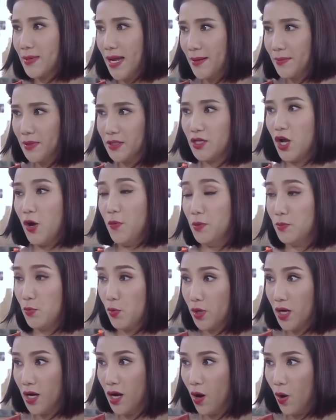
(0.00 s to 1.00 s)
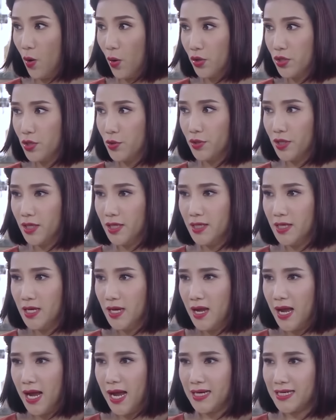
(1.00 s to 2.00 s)
hôm nay mình cho mình một cơ hội, nhiều khi
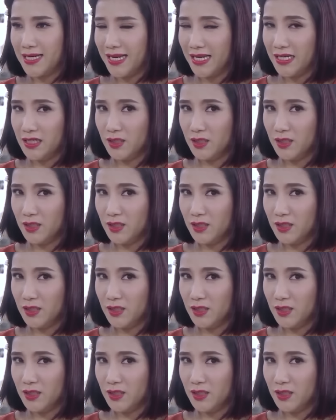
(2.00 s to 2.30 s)
anh này